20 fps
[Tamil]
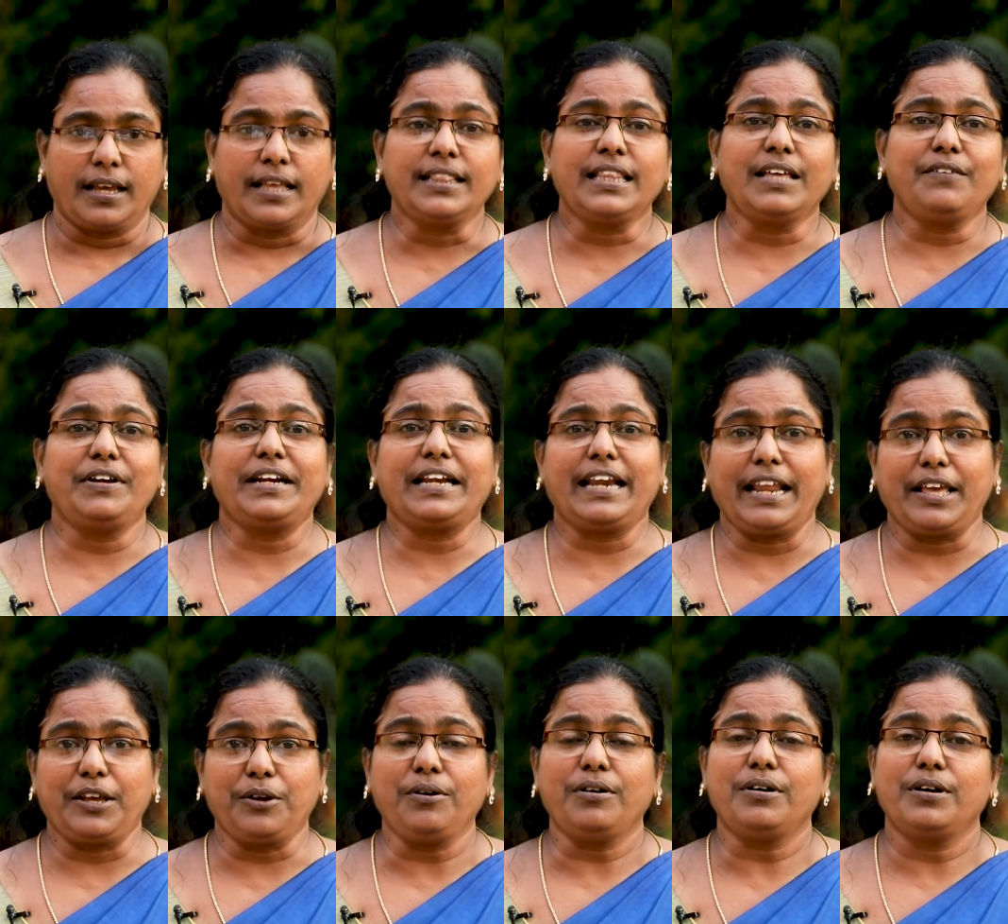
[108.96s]
எந்த
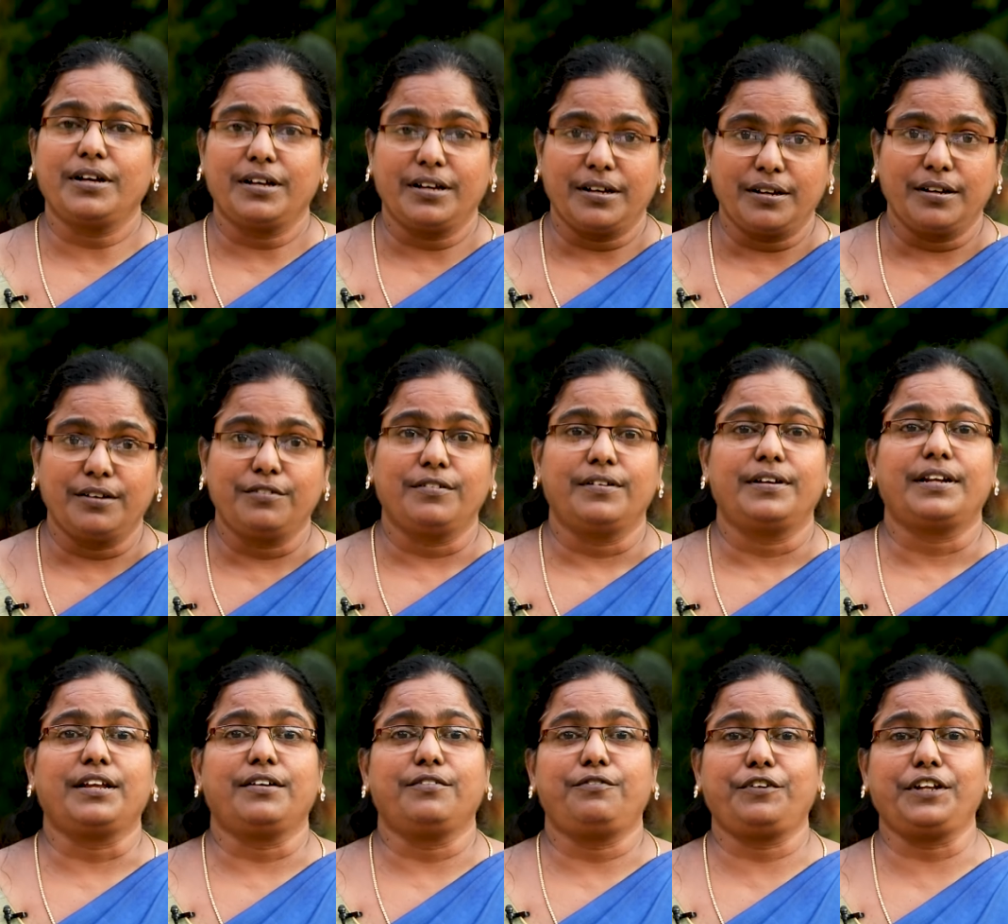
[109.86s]
வீட்டிலையும்
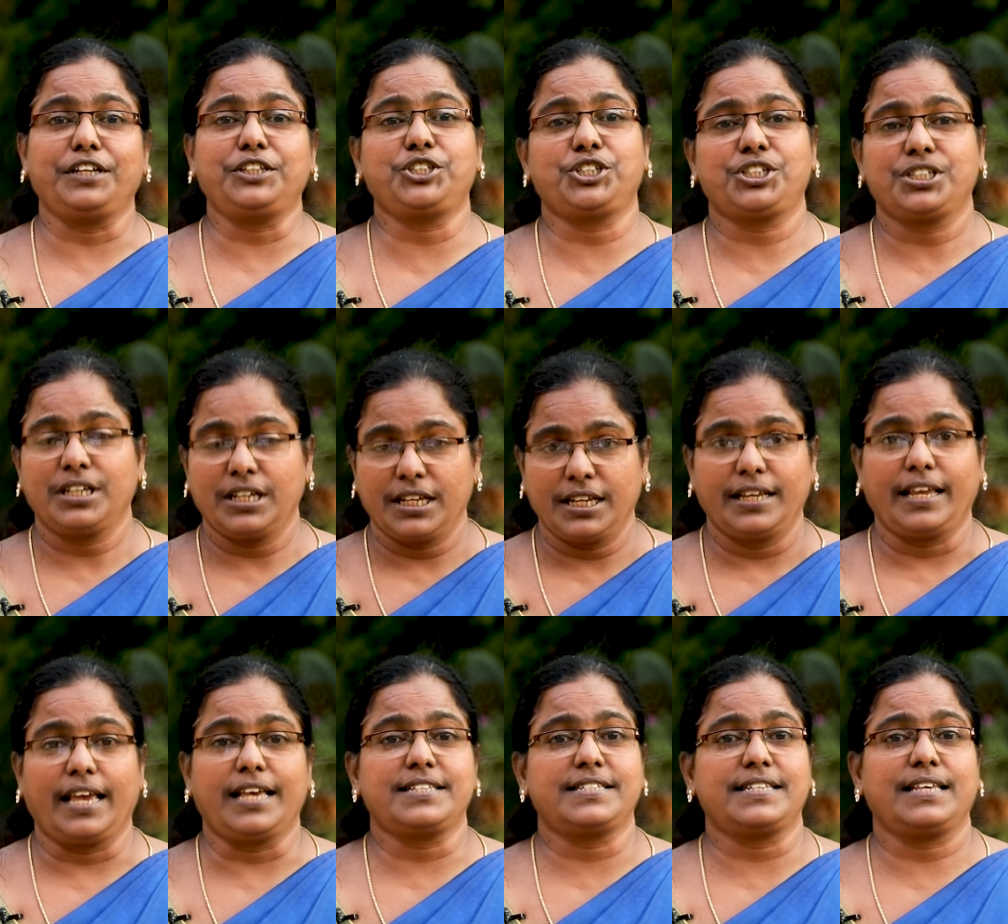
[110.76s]
ஃப்ரிட்ஜ்
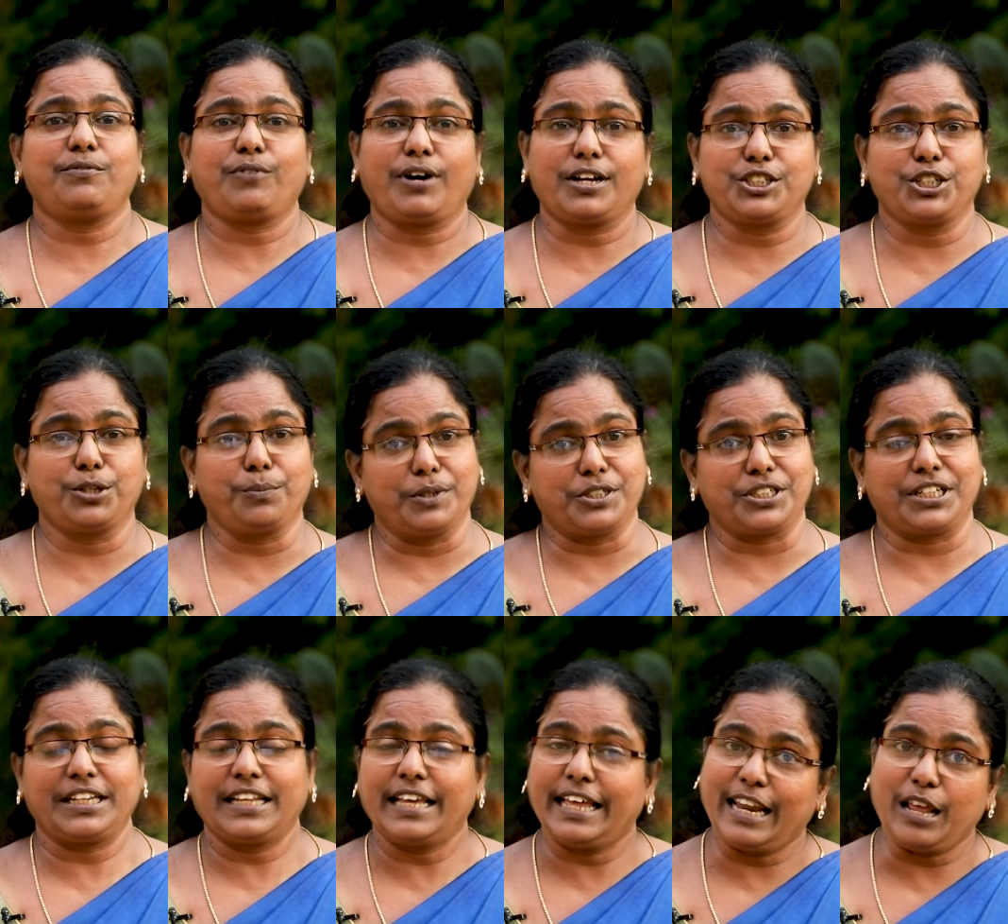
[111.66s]
ஏசி வாஷிங்
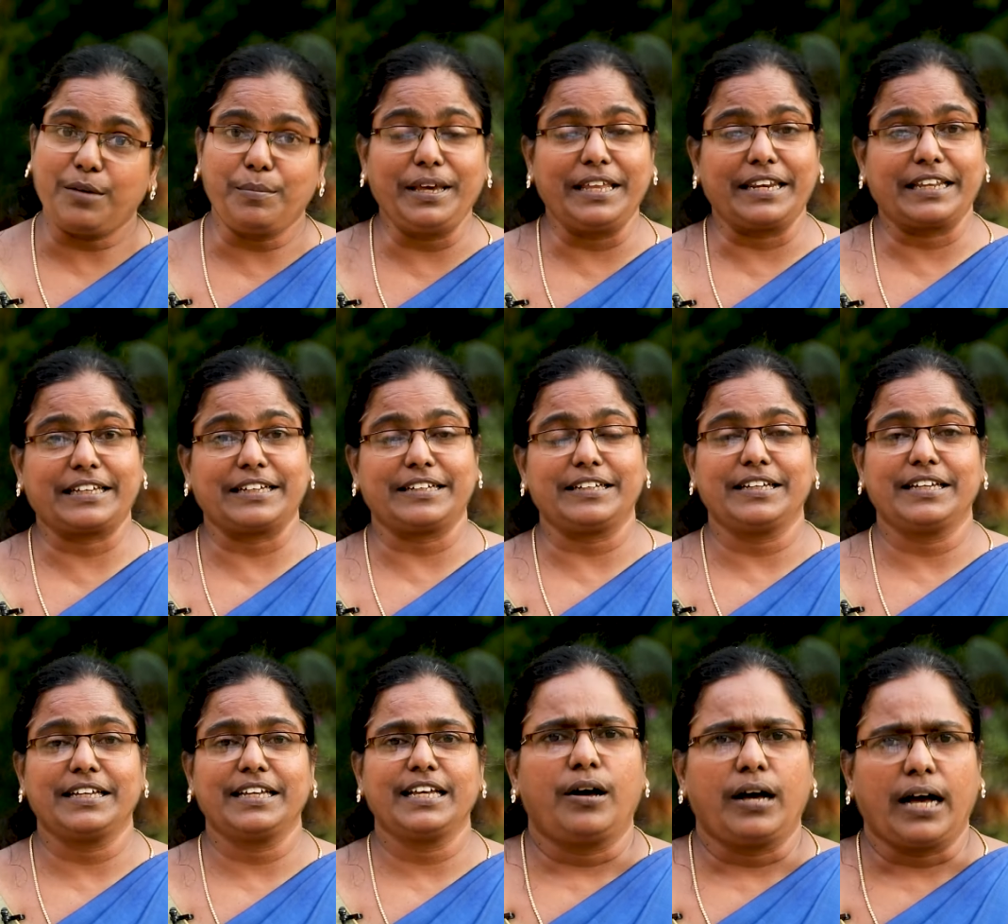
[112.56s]
மிஷின் எல்லாமே இருக்குது
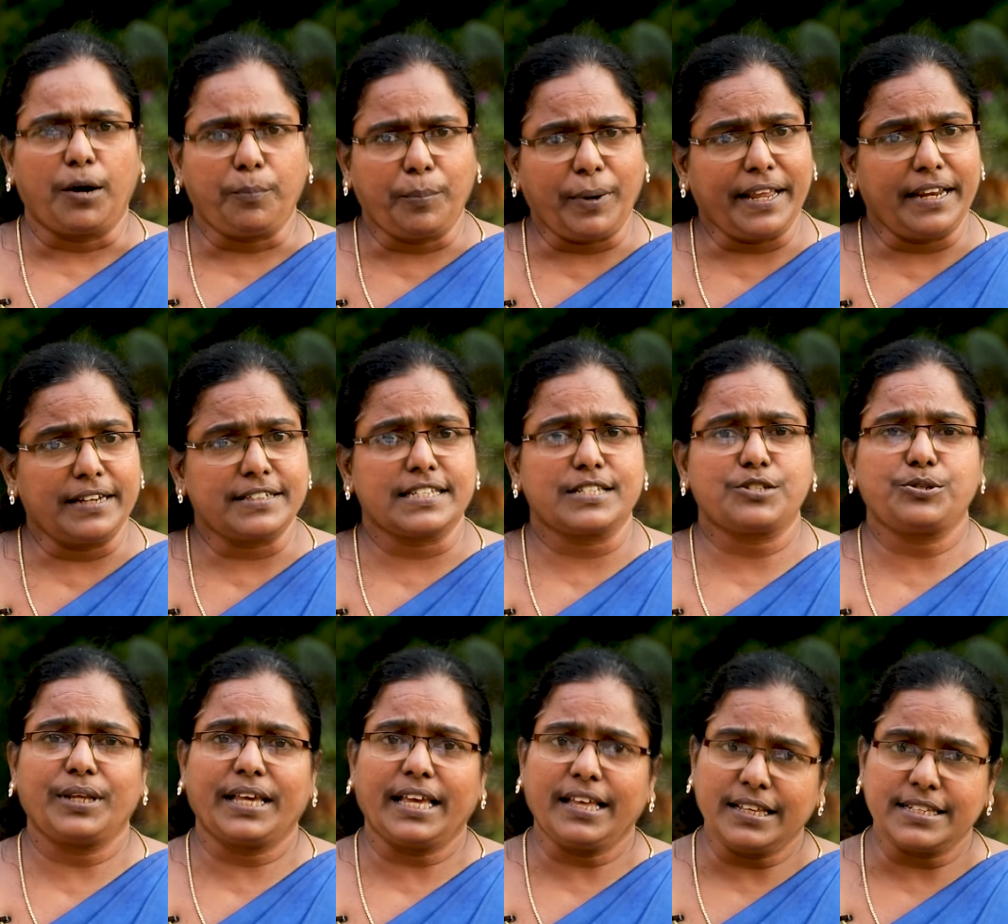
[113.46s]

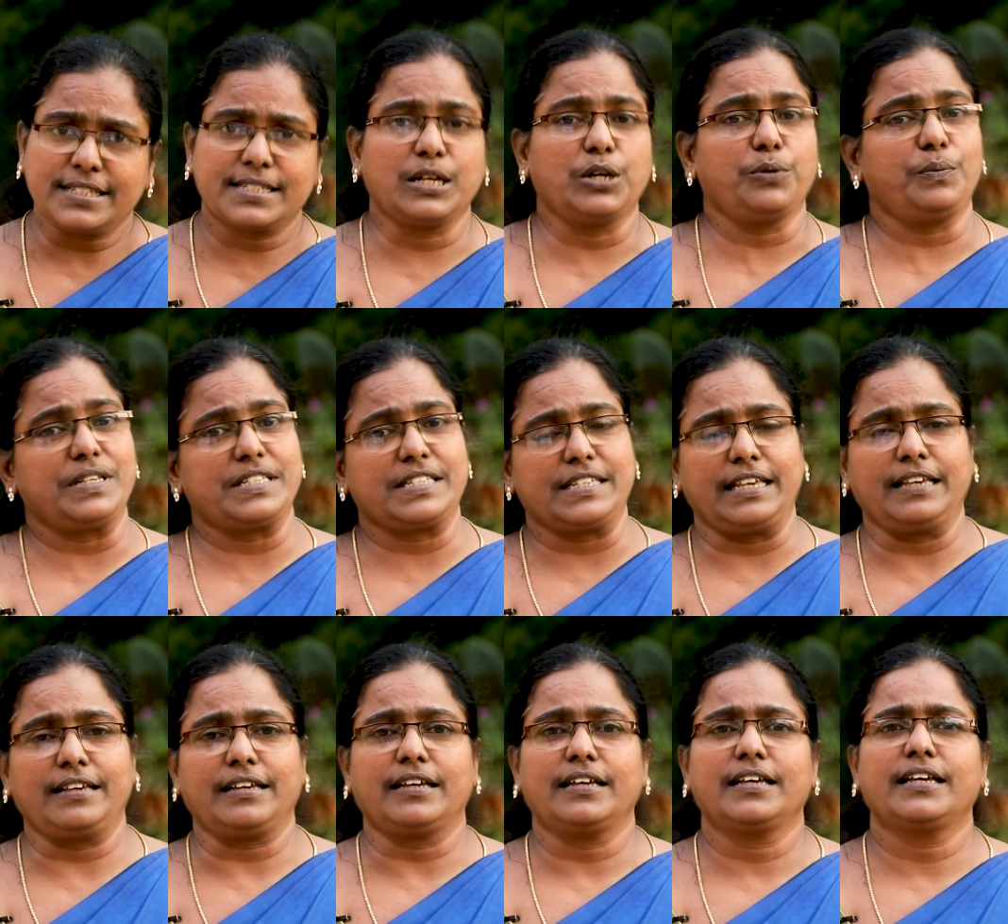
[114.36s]
அப்ளையன்சஸ்டைய
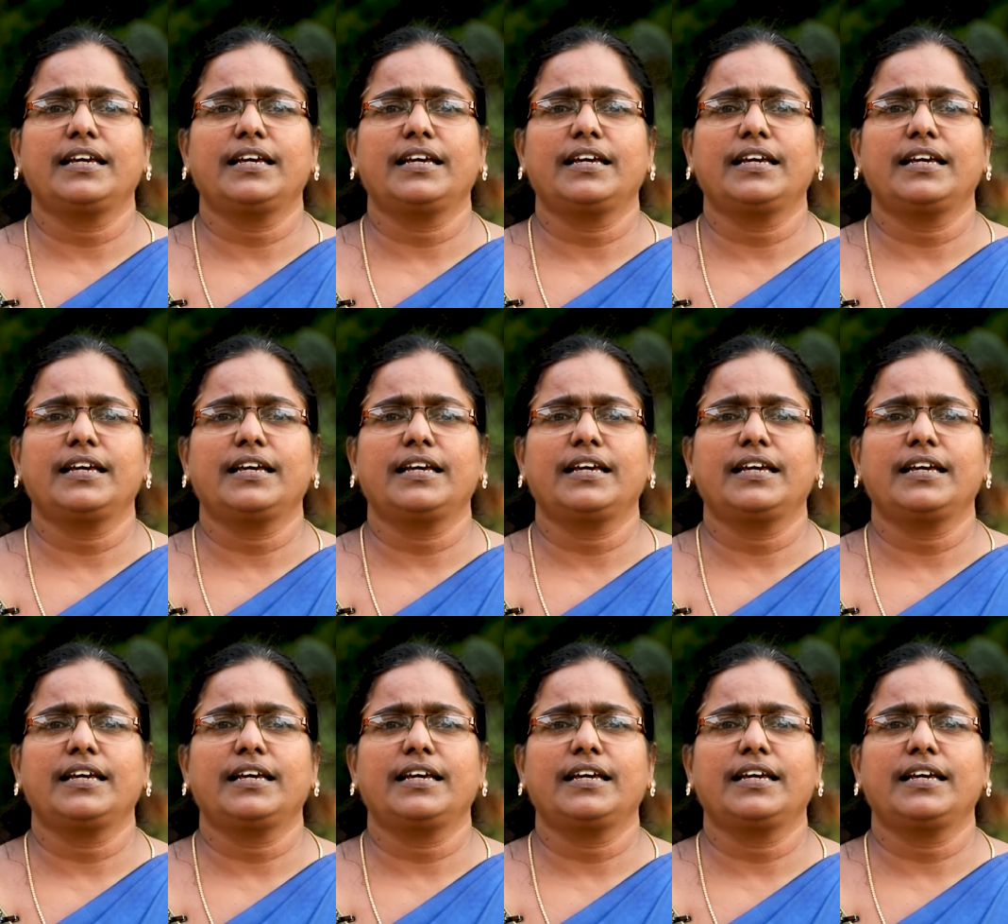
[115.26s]
சர்வீசிங்